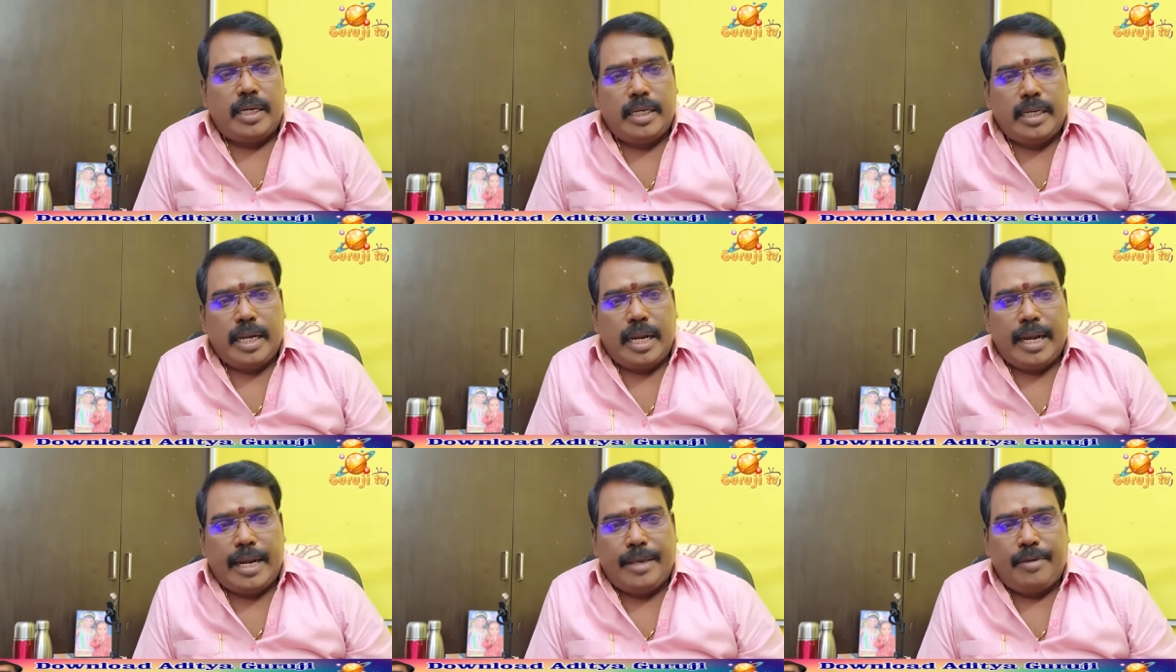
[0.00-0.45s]

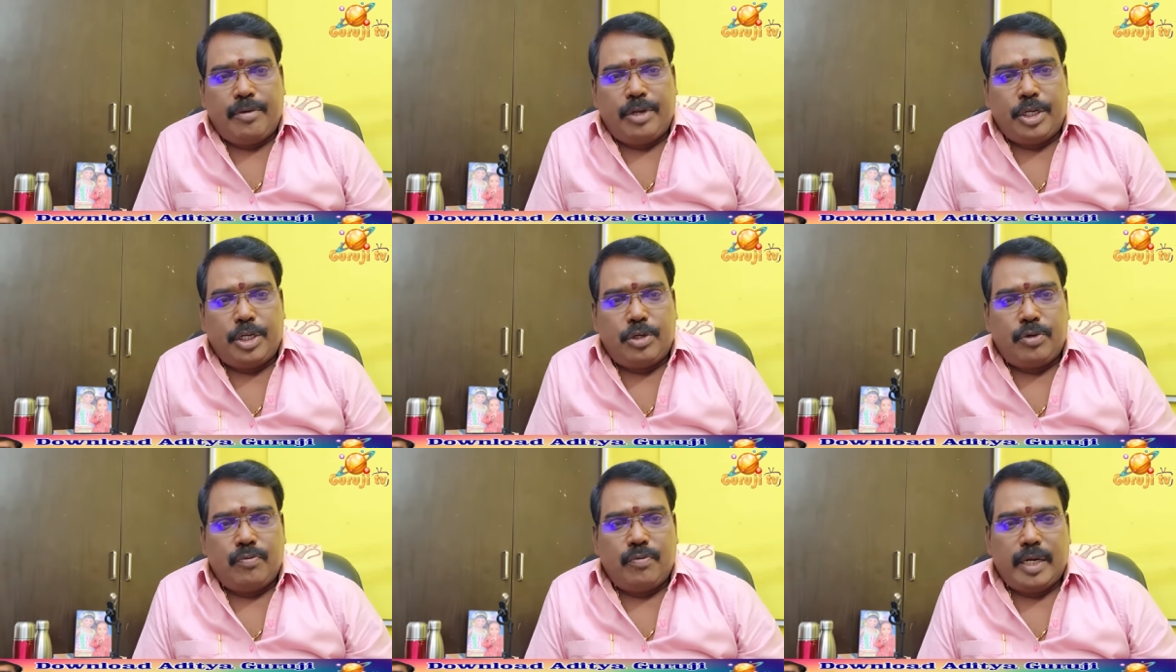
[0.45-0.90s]

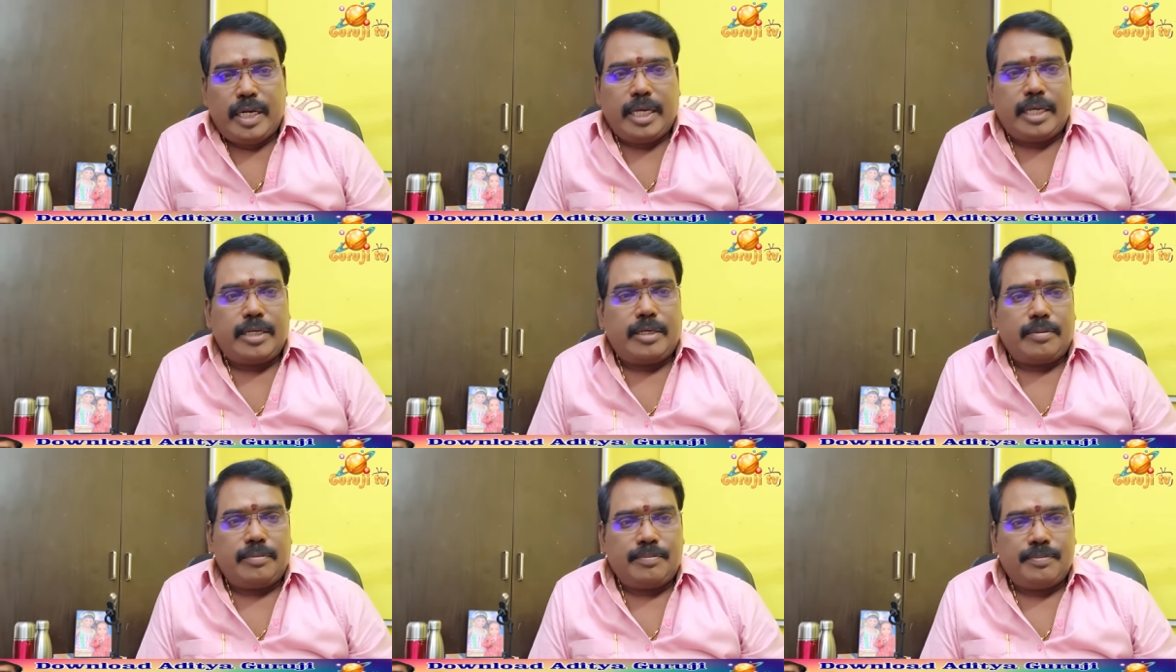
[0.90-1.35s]
அனைவருக்கும்
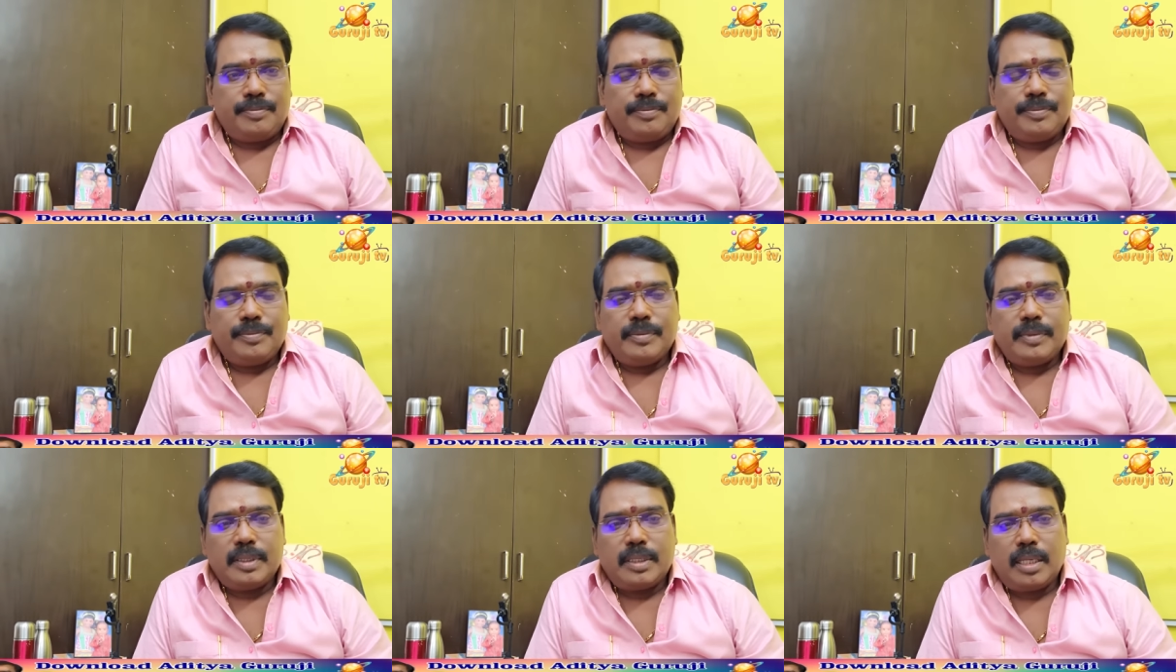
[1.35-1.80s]
வணக்கம்
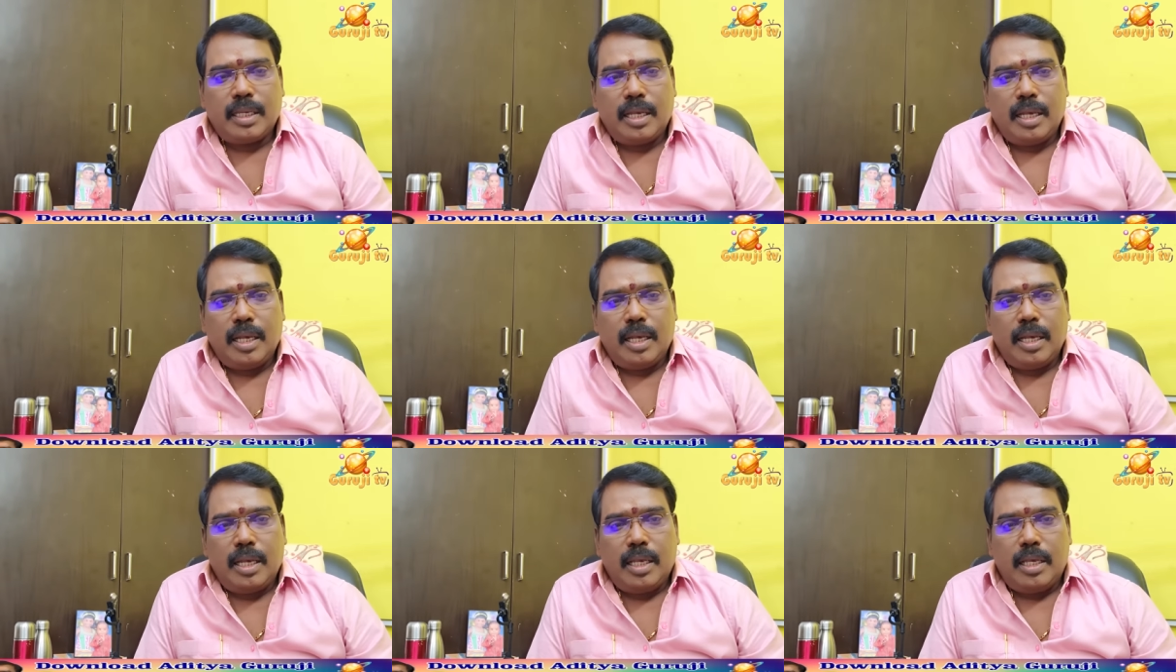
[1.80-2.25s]

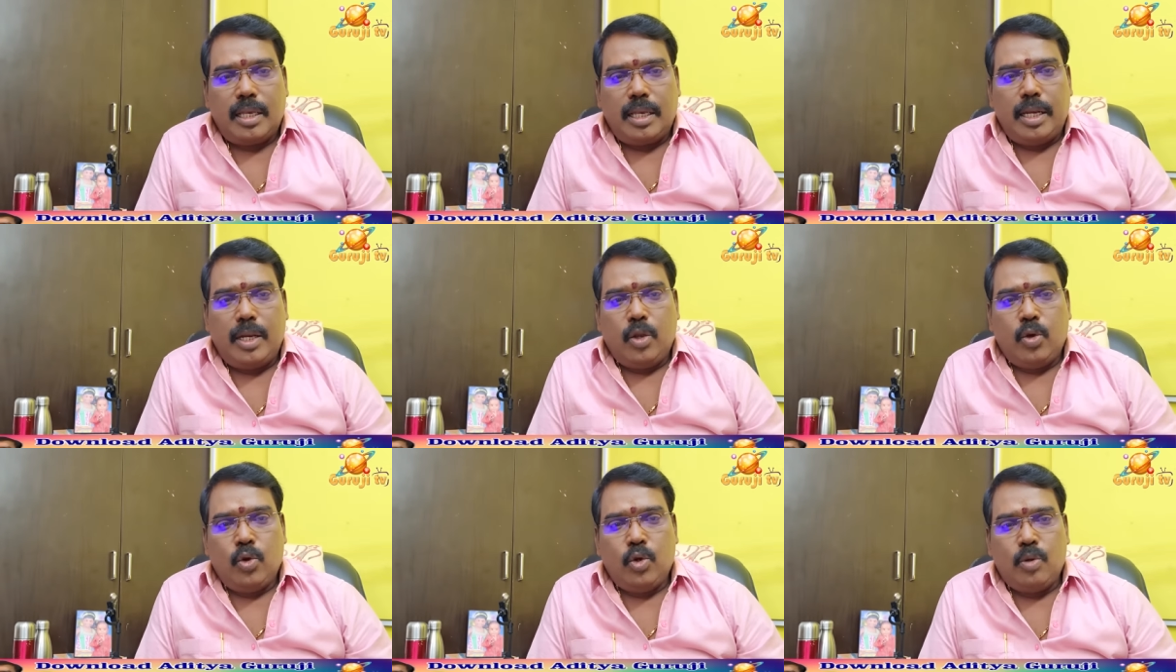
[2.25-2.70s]

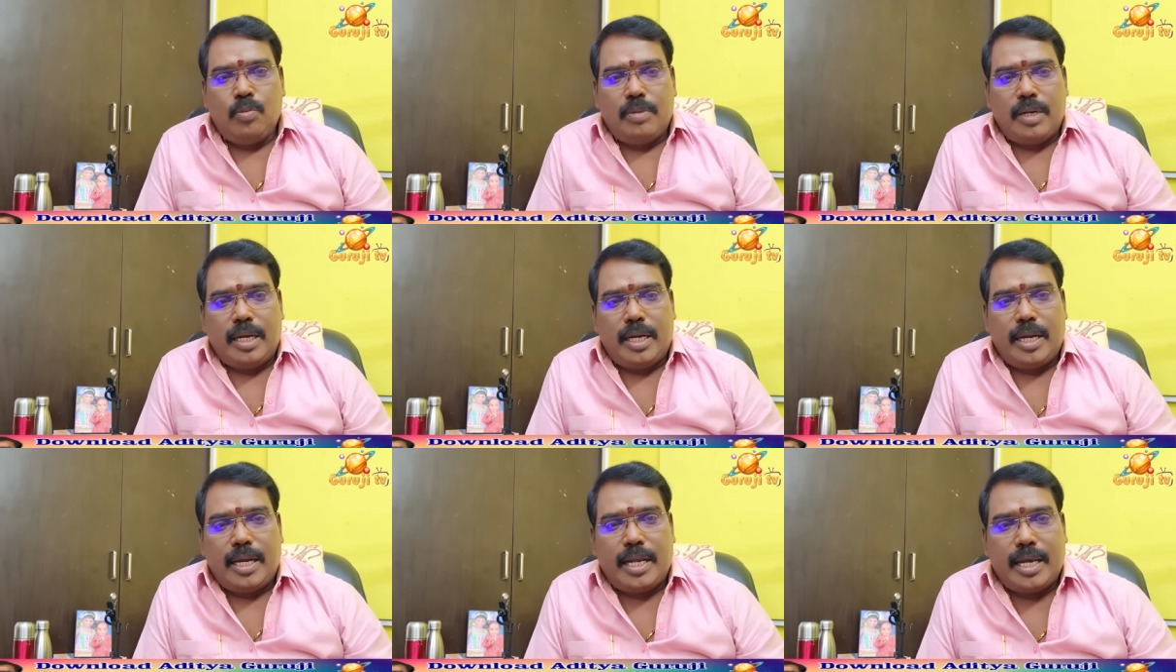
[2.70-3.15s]
எல்லோரும்
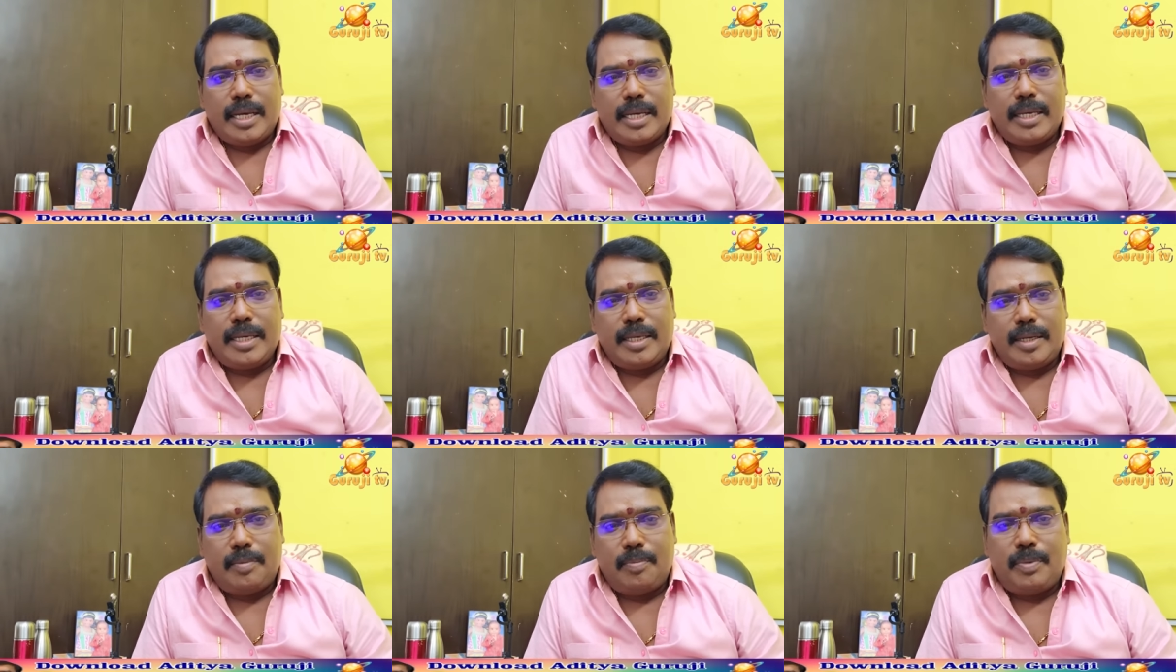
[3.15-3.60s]
நன்றாக
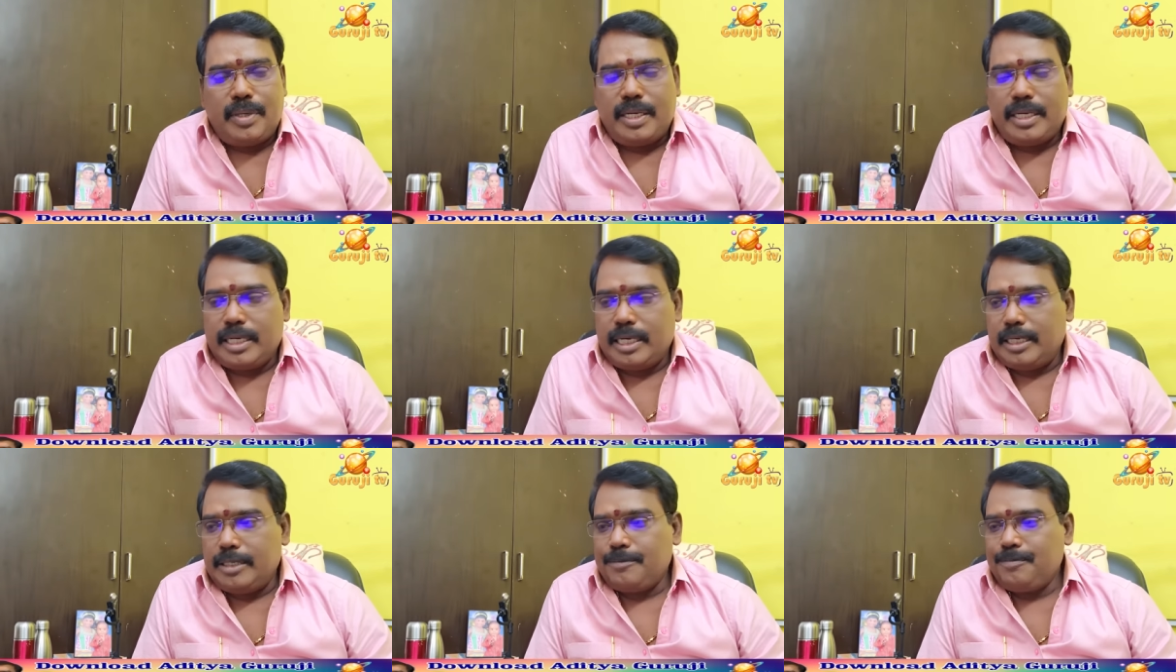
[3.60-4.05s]

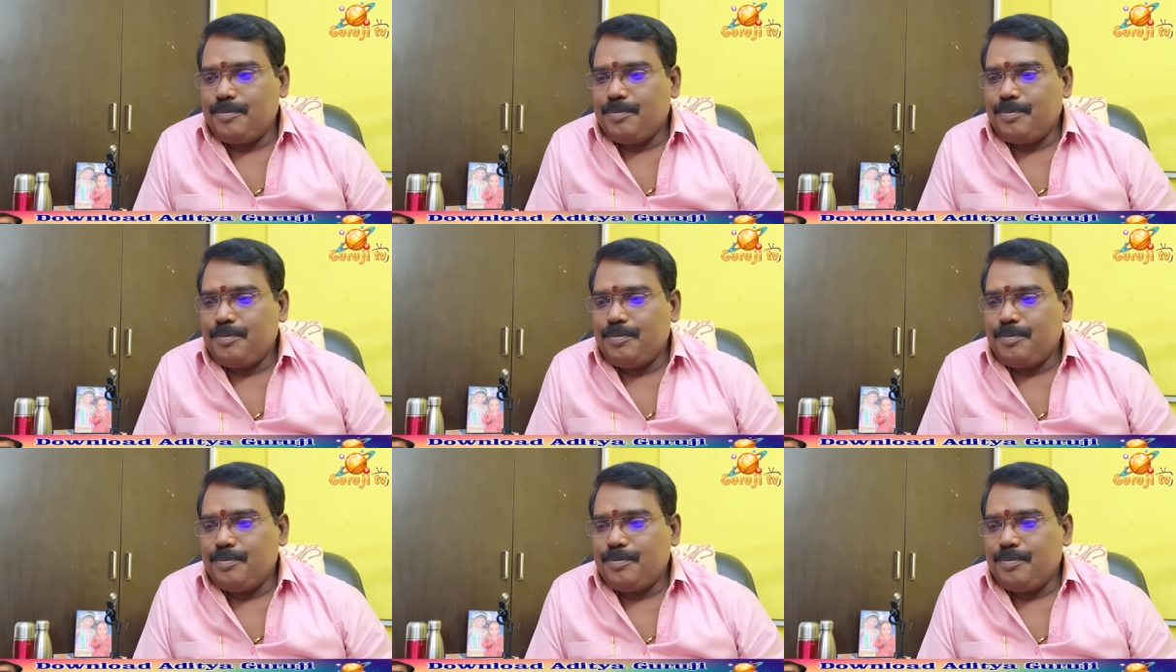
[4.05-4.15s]
இருப்பீர்கள்